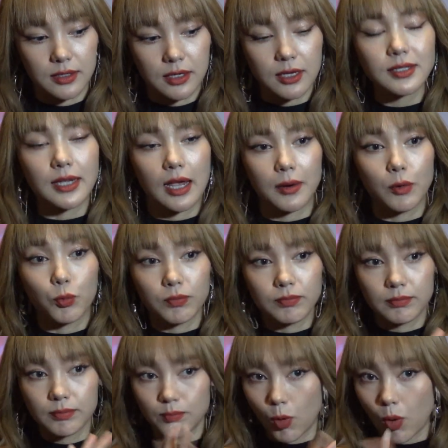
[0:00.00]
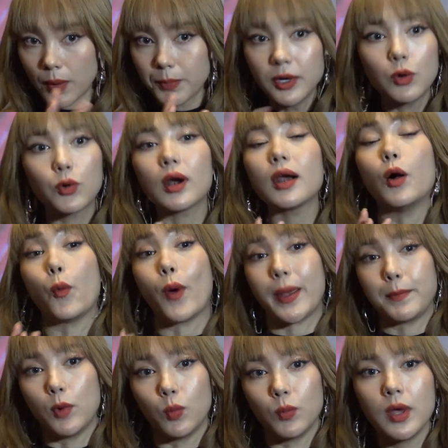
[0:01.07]
nó sẽ một cái bước rất là
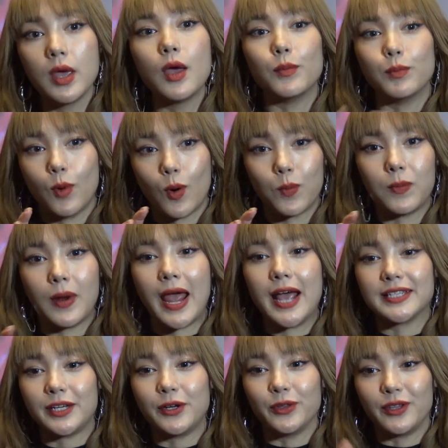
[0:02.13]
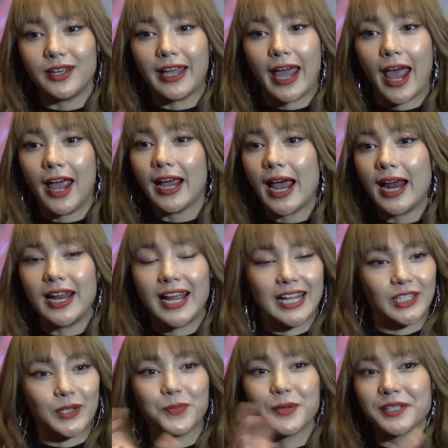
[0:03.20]
ngoạn mục một là hàng sẽ được tất cả hai là
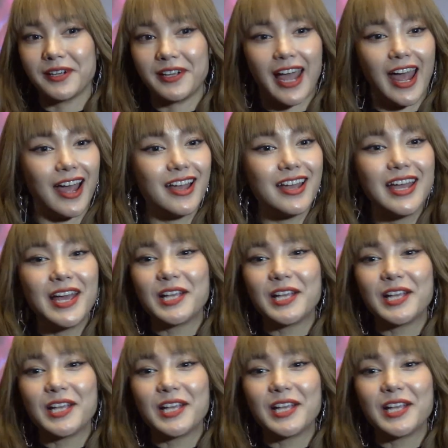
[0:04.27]
hàng sẽ mất tất cả